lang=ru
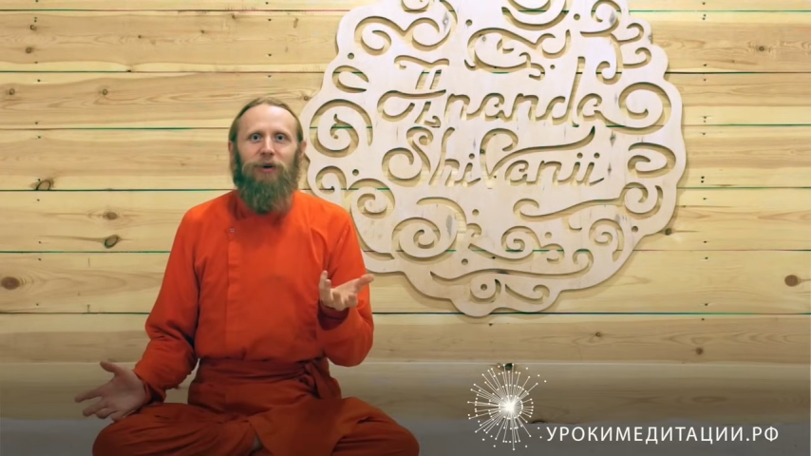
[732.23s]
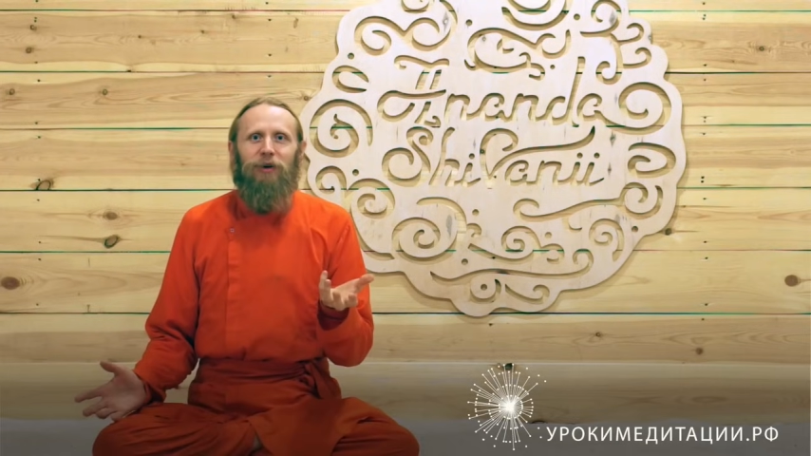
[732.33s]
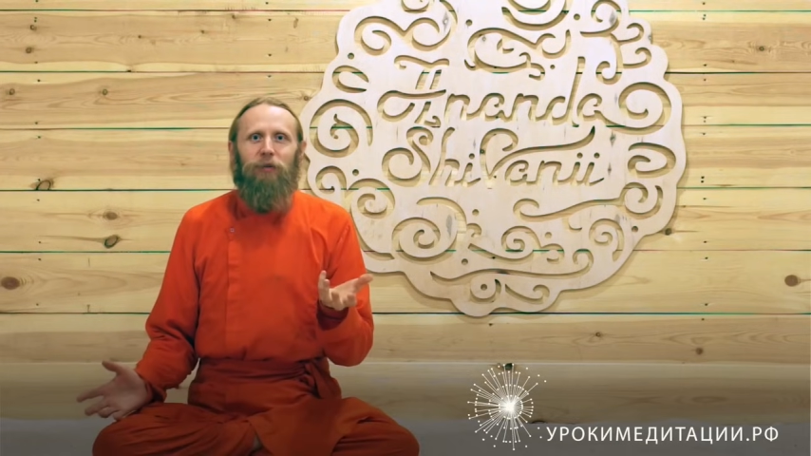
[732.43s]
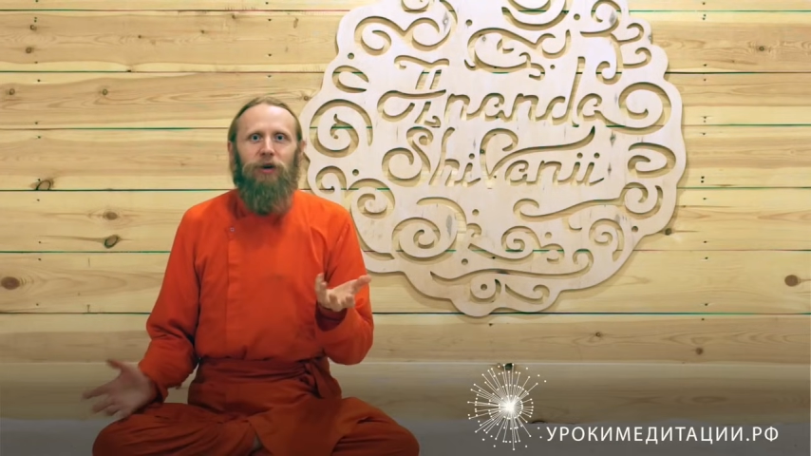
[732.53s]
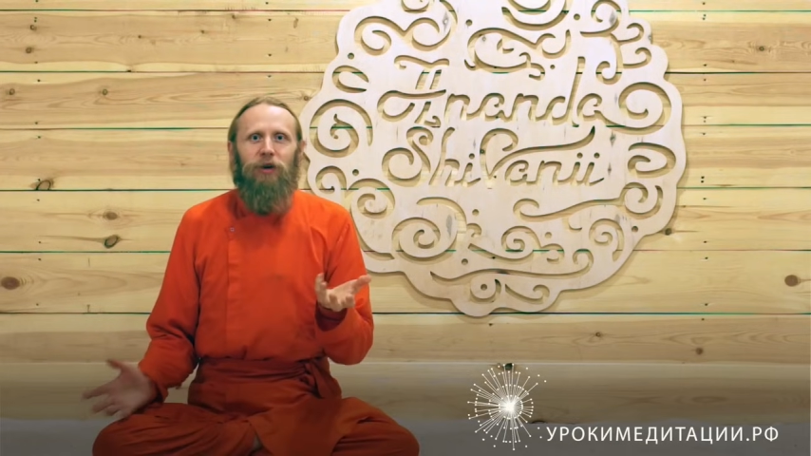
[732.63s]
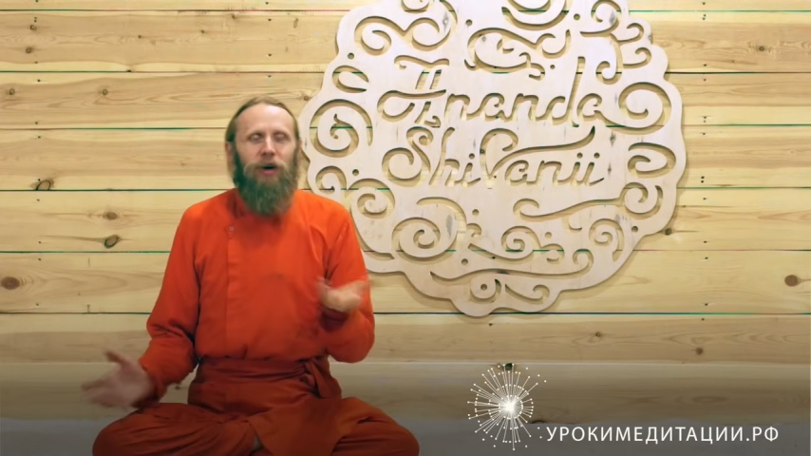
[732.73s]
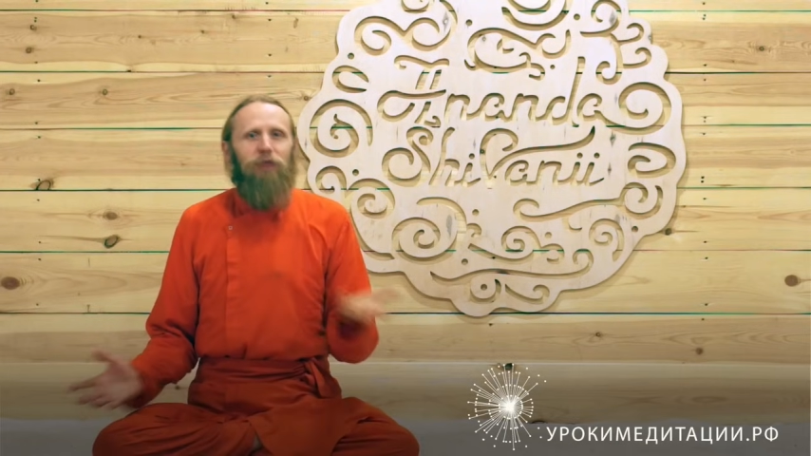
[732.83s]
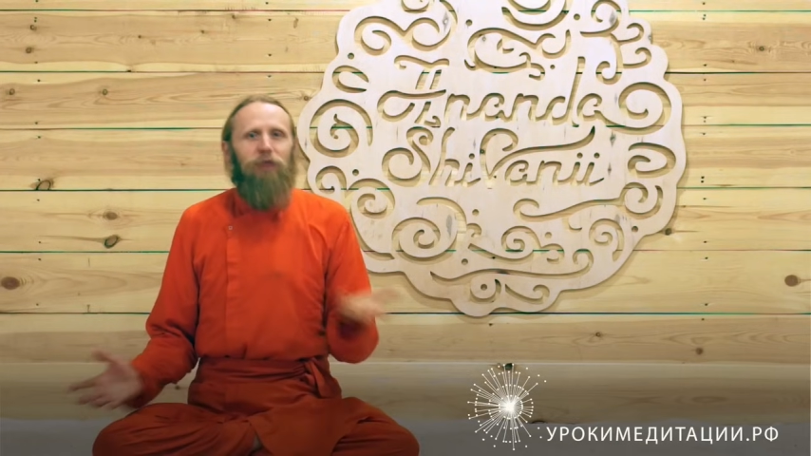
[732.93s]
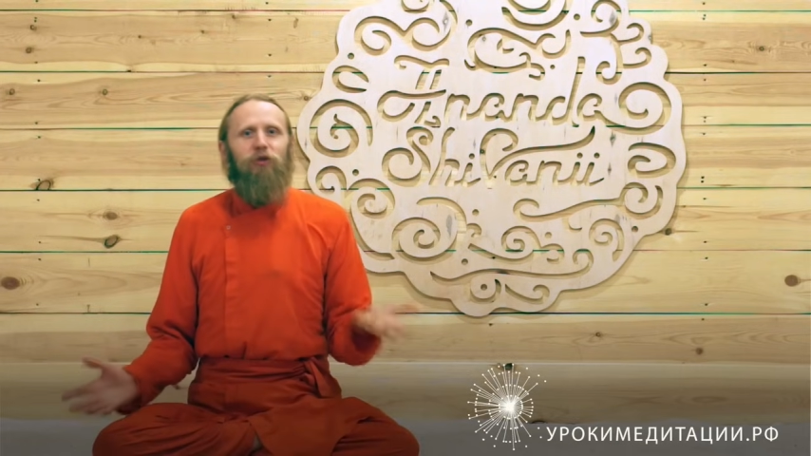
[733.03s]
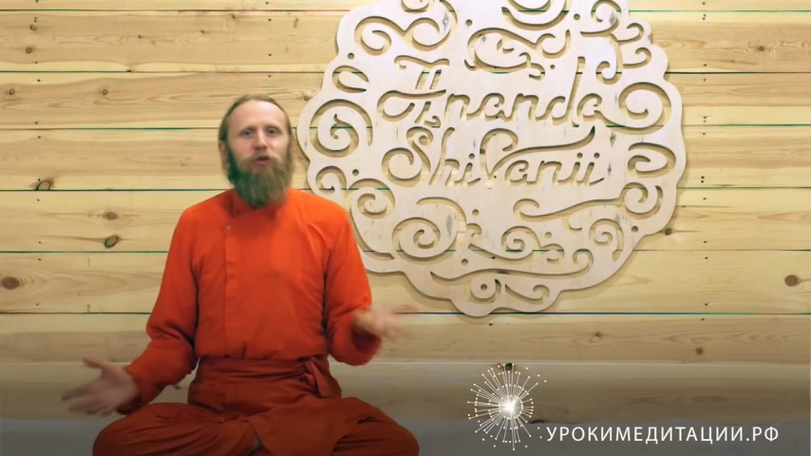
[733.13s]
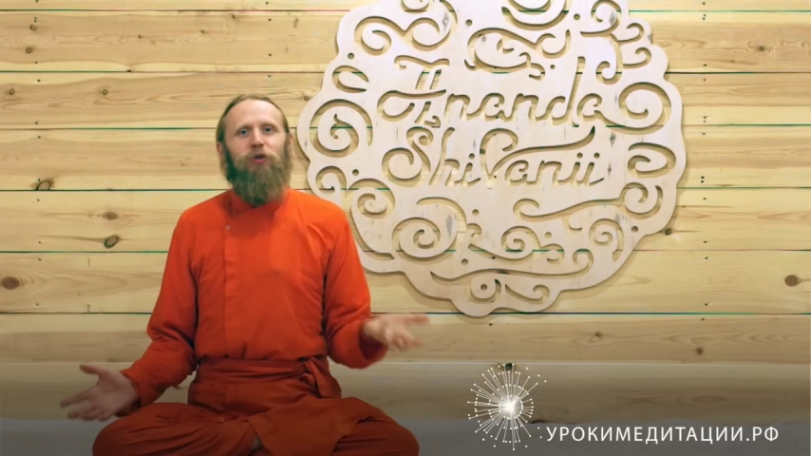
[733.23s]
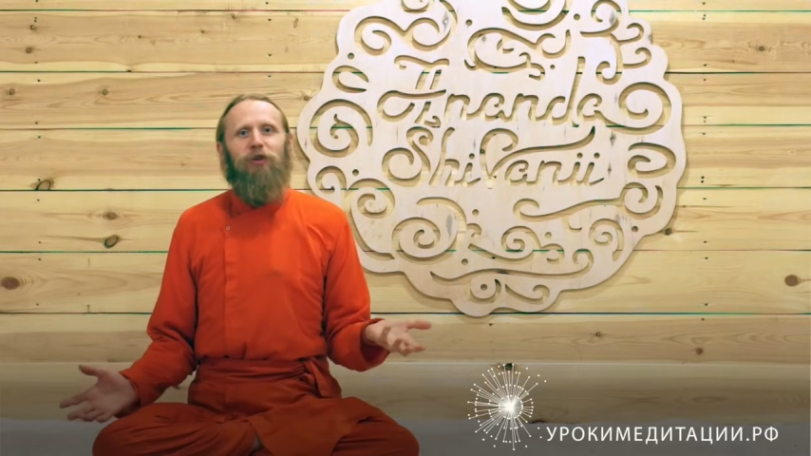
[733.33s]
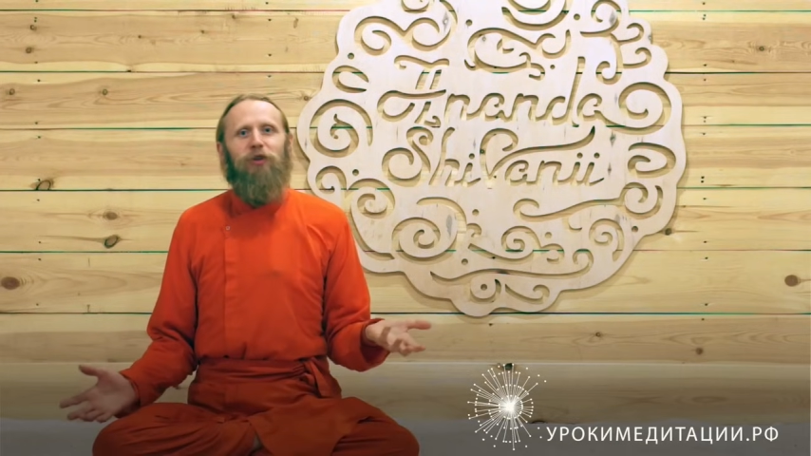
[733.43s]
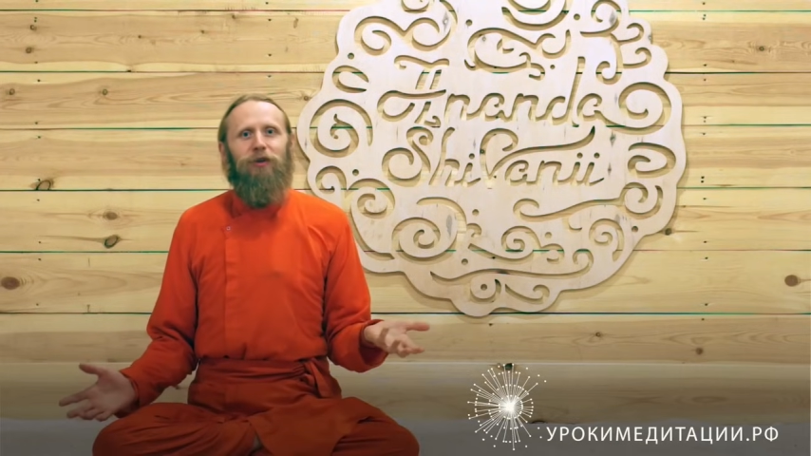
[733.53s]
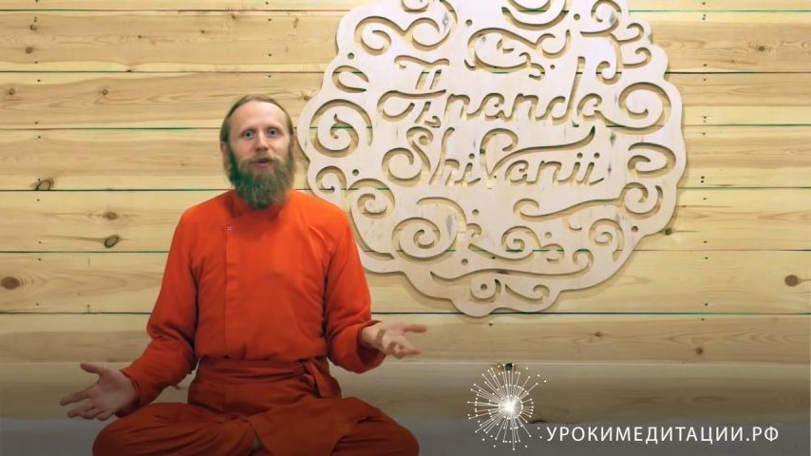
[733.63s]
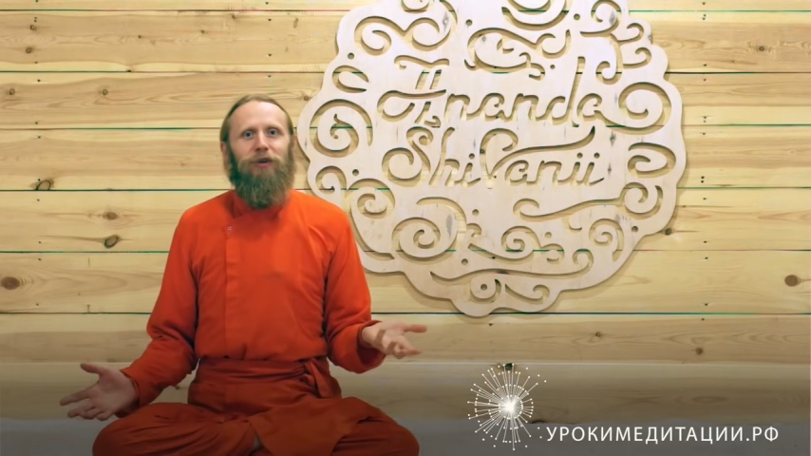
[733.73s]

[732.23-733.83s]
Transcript: Мы никак не можем решить,